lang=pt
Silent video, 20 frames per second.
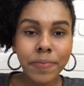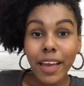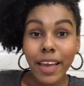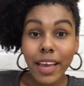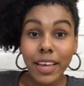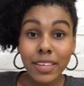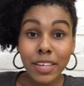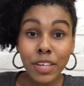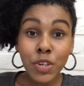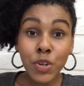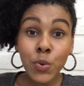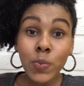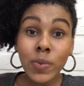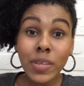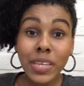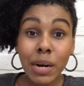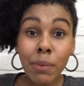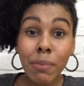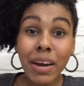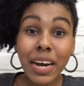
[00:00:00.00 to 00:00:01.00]
Existe um
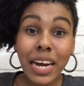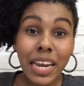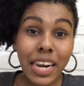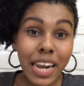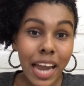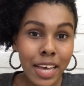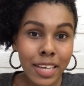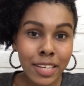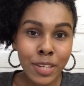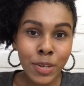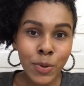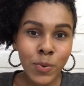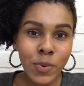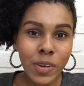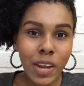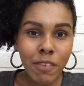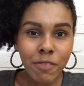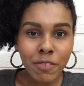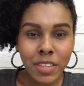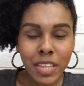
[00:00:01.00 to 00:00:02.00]
drama clássico
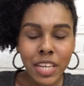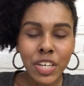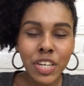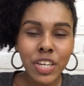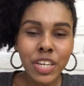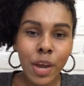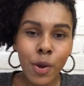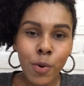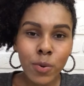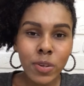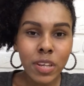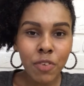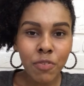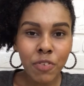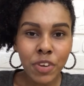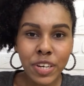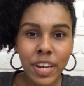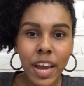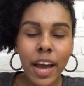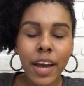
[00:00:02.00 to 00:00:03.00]
na vida de quem usa
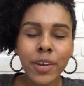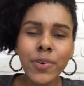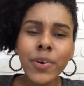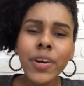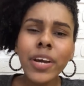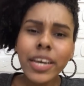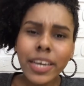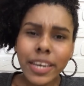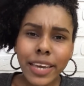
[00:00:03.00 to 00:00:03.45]
fichário,